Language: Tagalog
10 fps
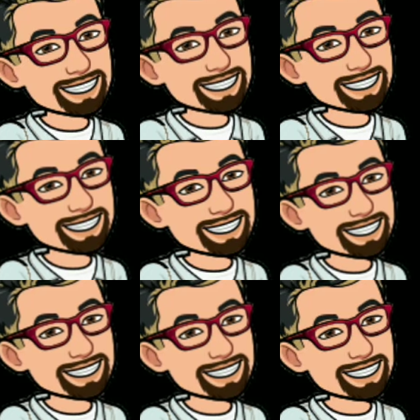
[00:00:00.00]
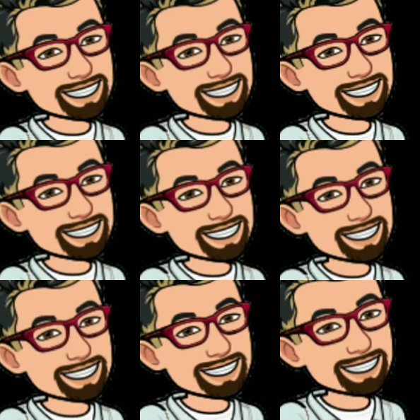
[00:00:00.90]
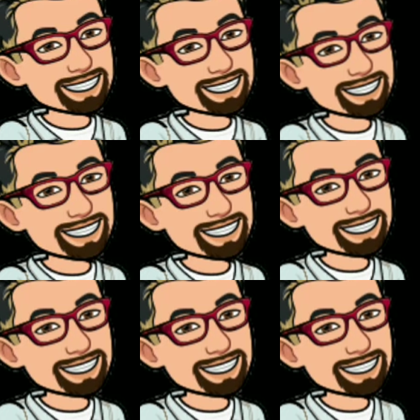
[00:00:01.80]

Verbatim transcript: click mo tong check join so ganun lang